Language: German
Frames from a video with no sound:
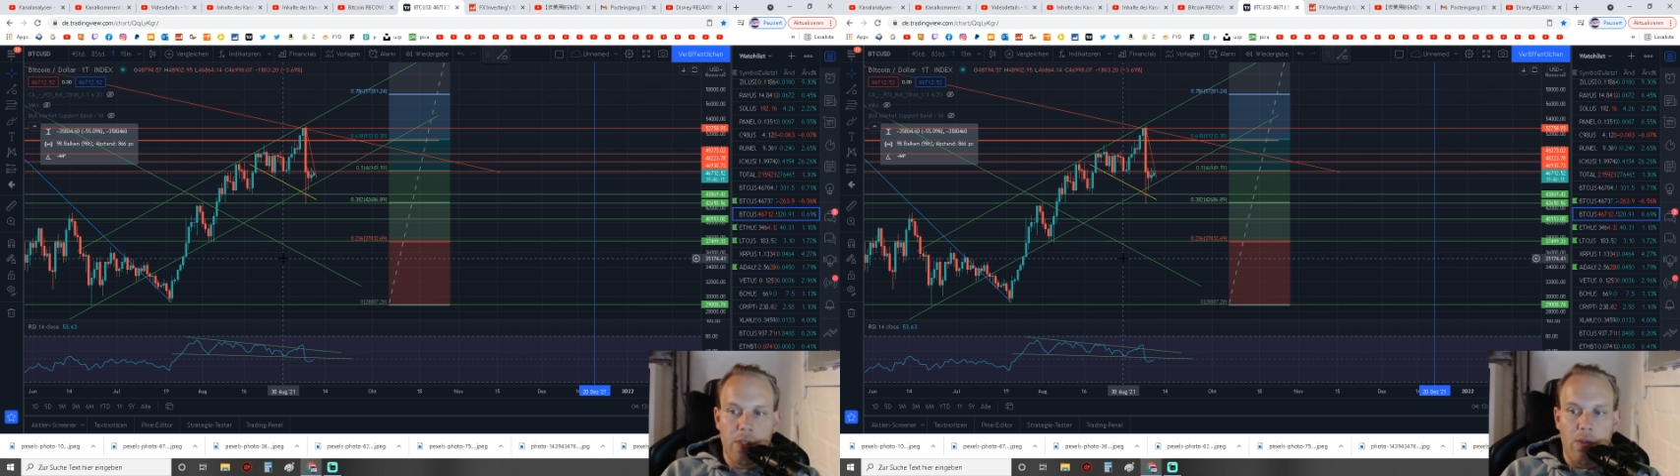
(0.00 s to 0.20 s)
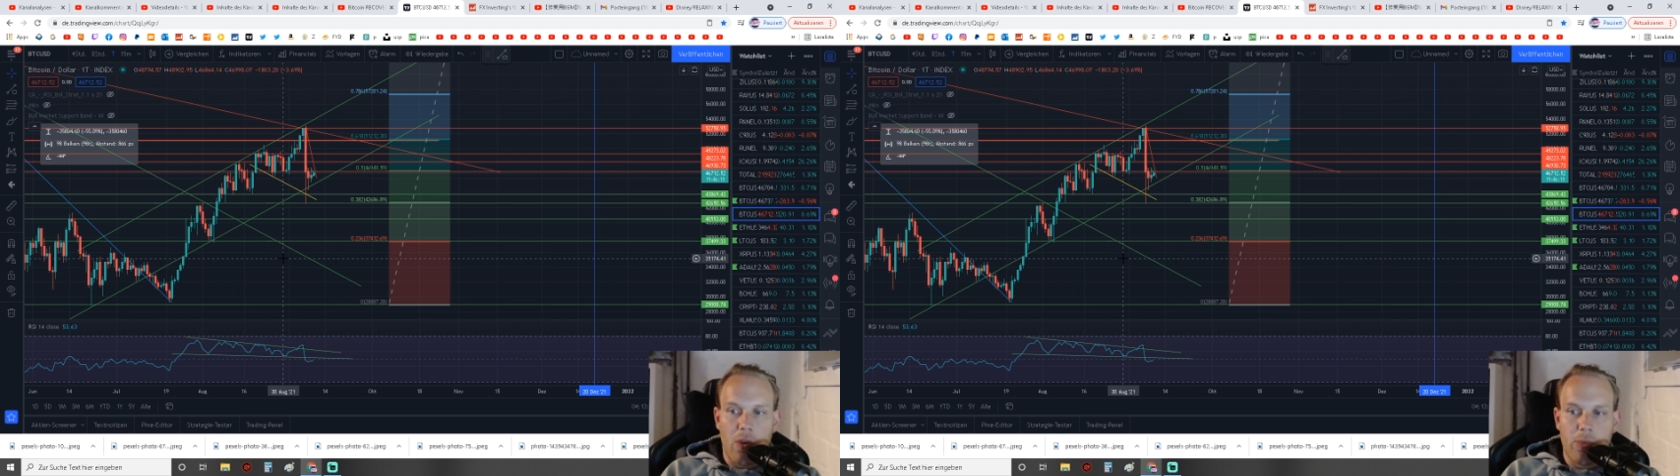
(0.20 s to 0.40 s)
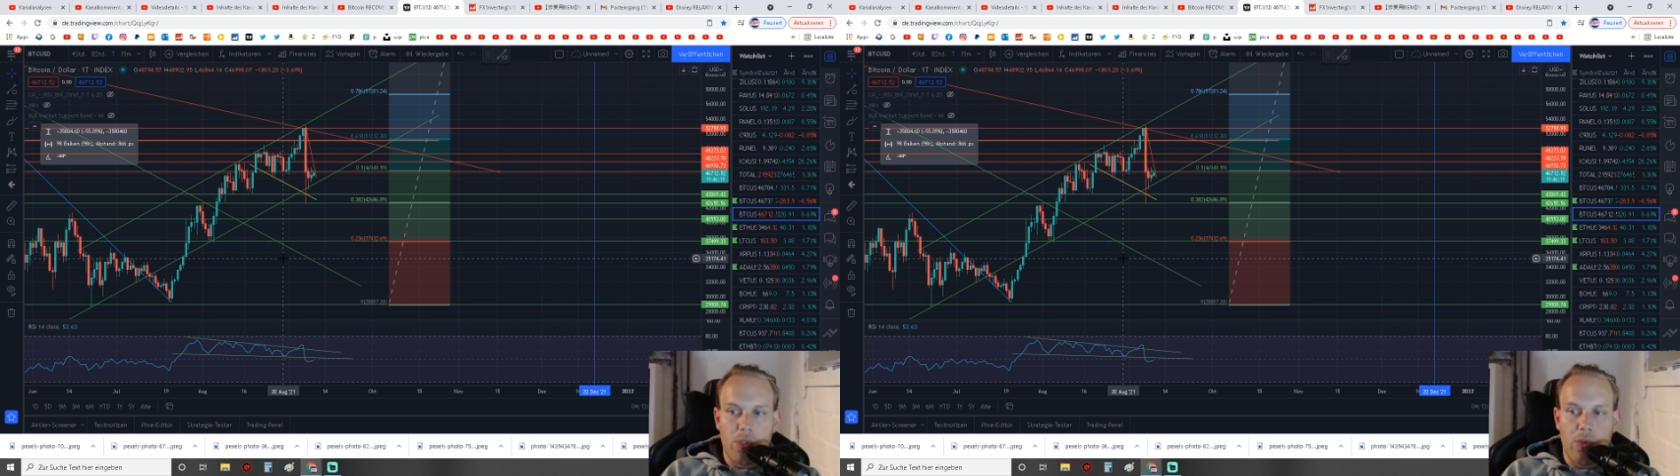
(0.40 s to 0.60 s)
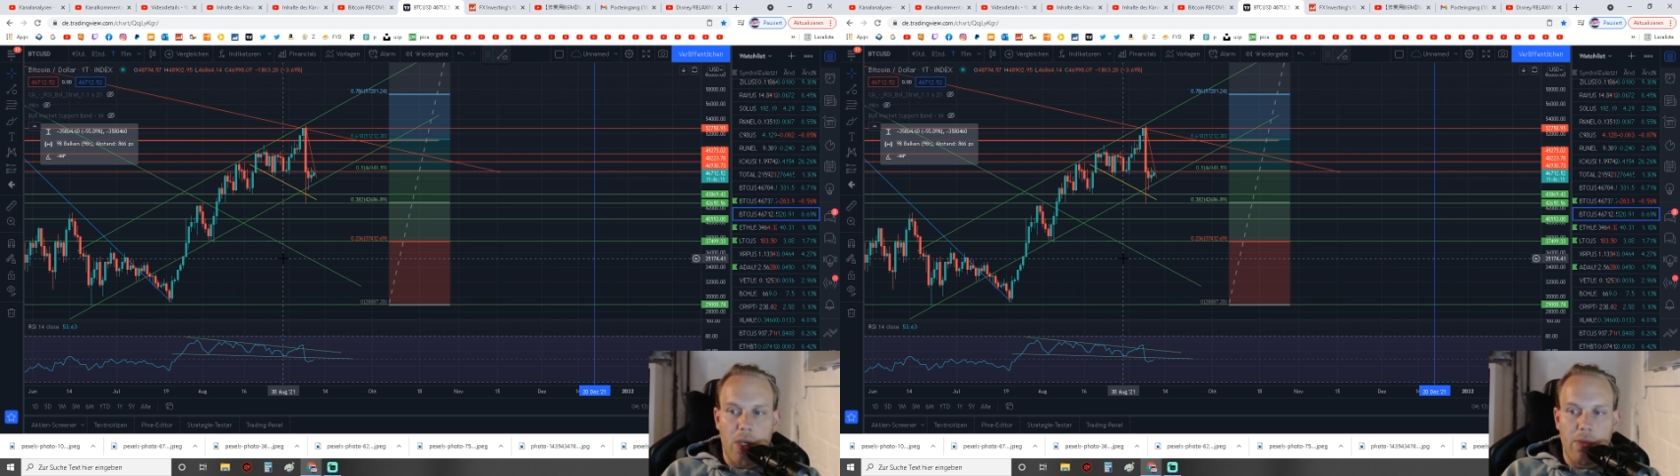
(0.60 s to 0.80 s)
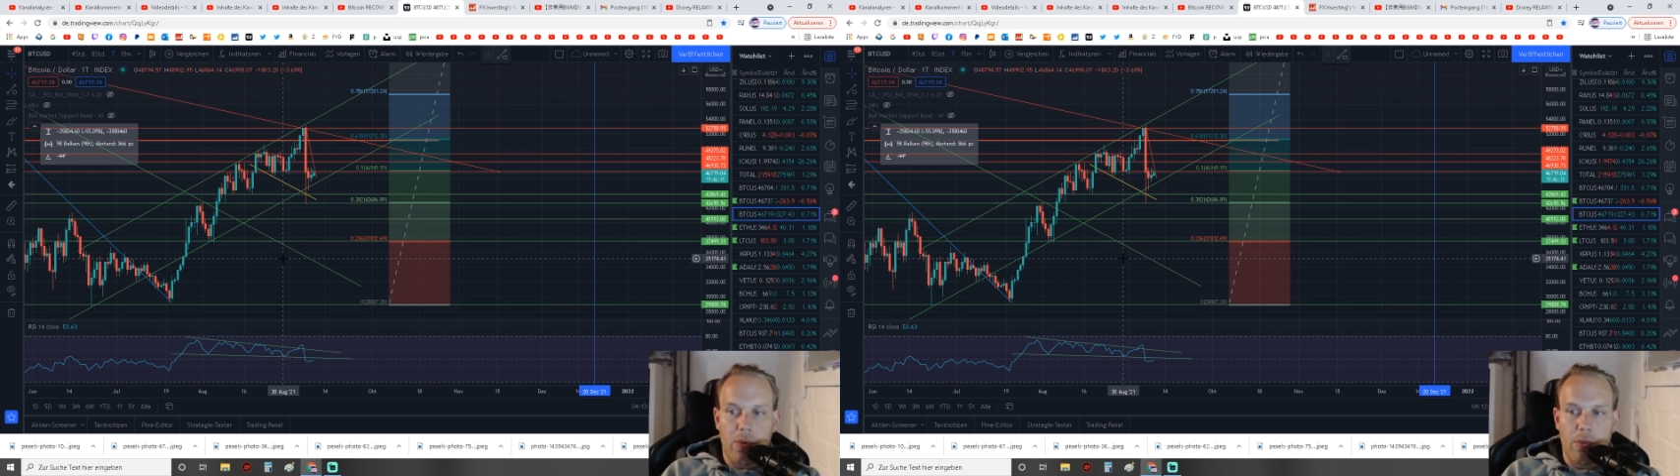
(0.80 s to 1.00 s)
Warum nicht nur
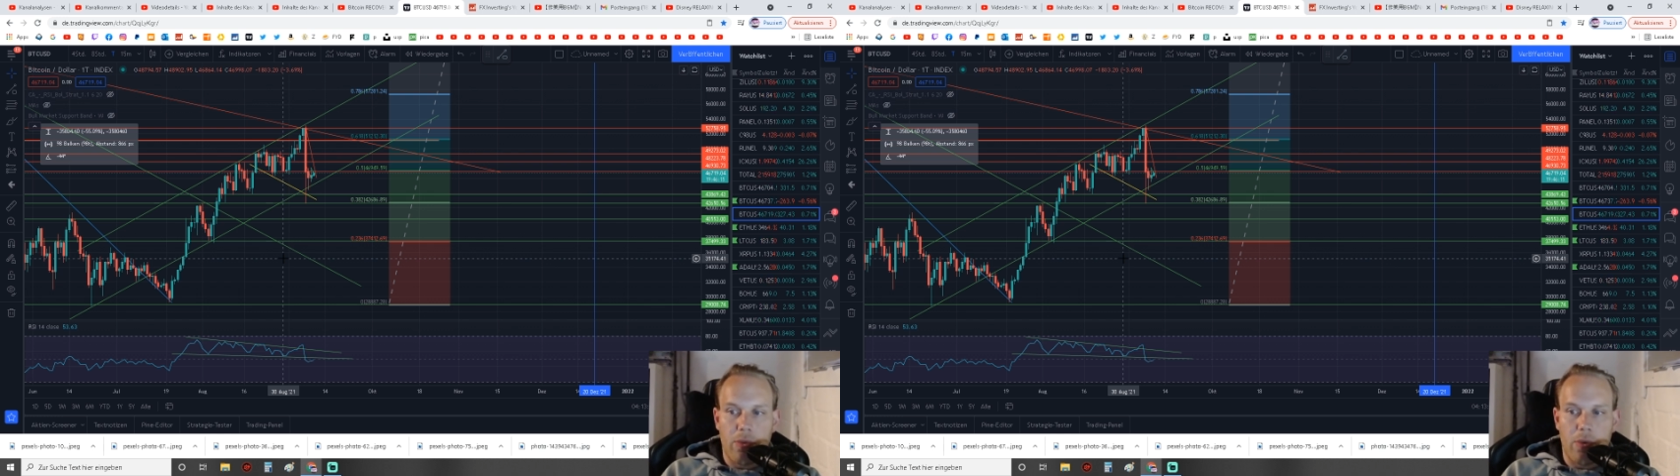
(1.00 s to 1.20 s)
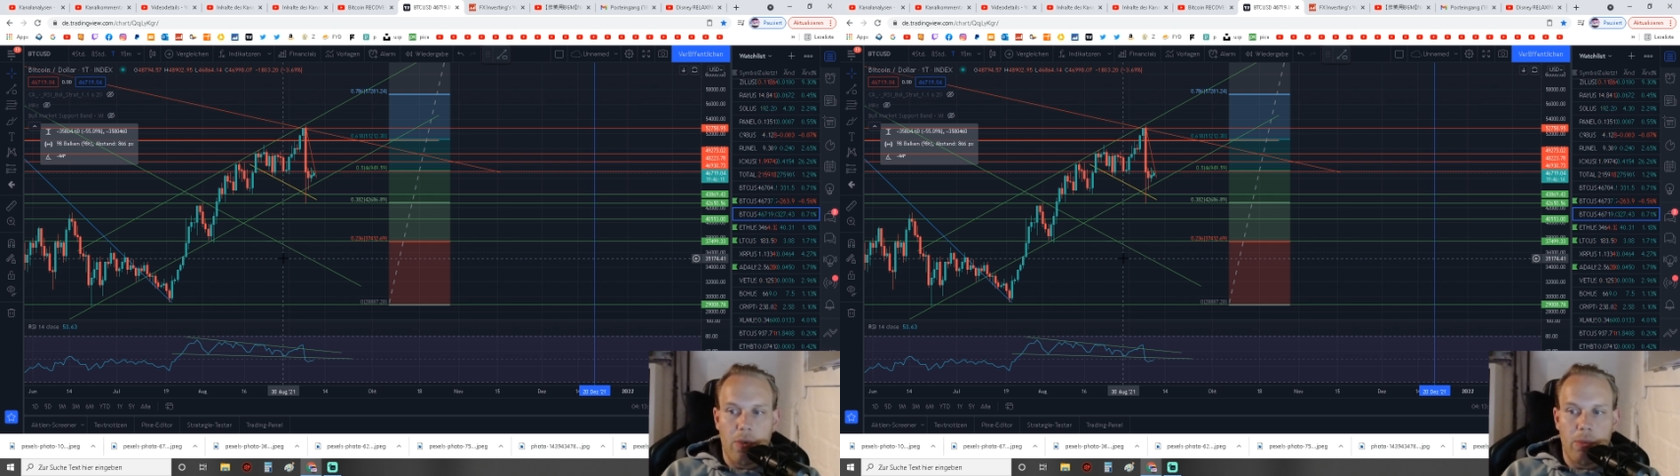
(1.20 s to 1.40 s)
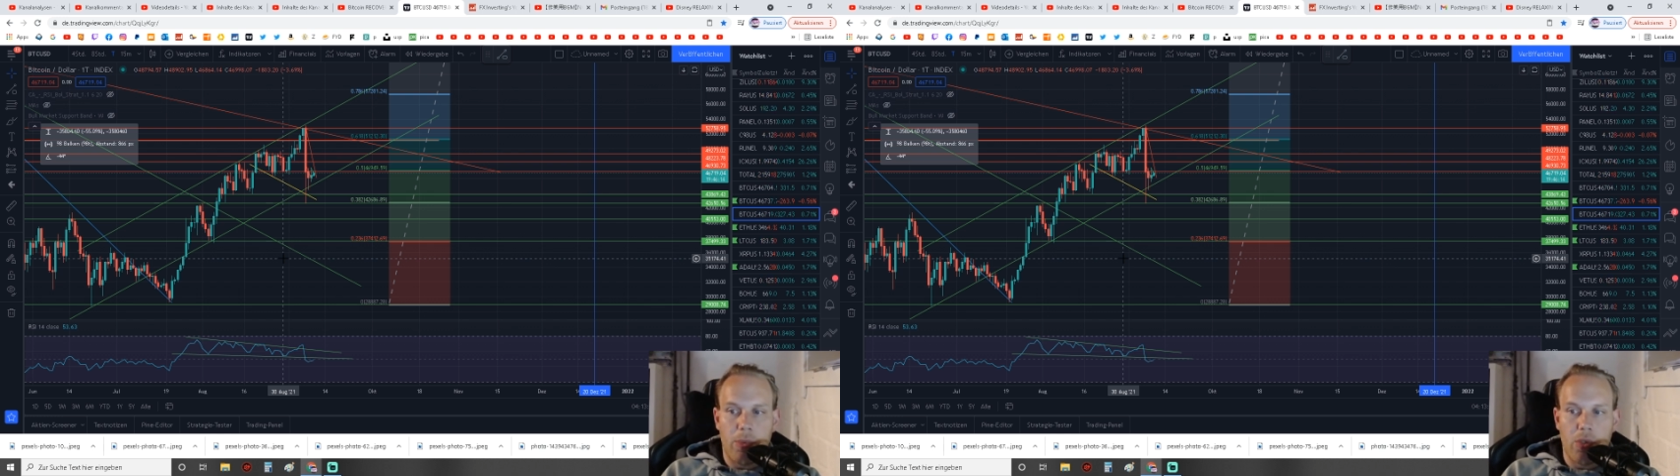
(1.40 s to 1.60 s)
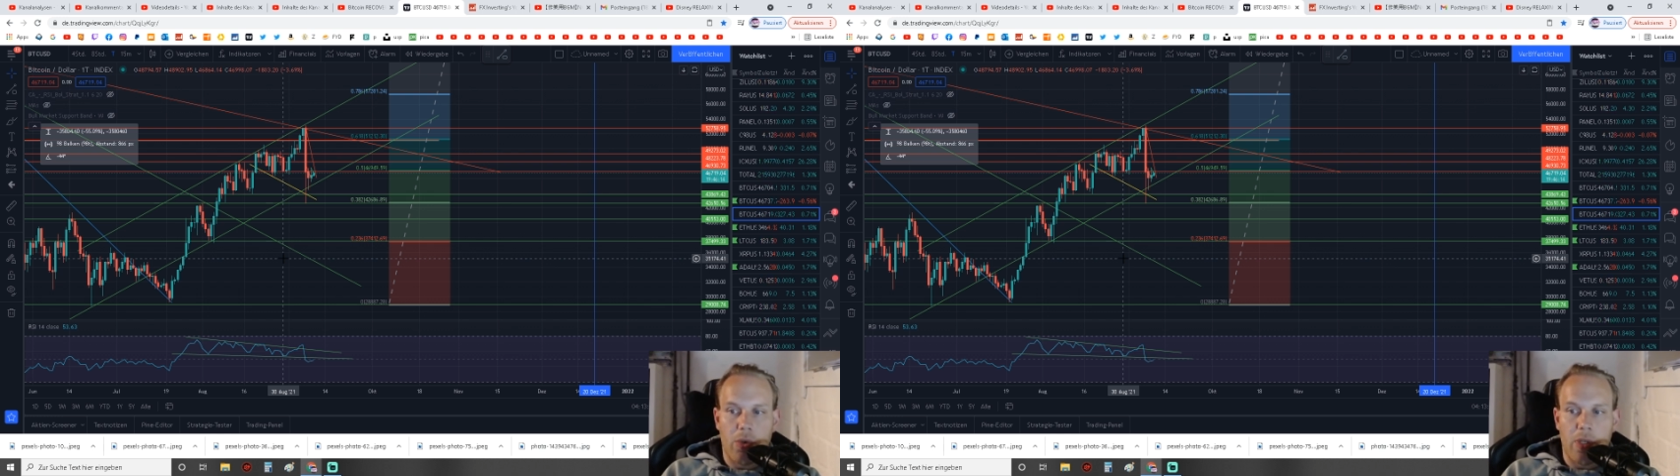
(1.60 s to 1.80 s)
einfach für Bitcoin?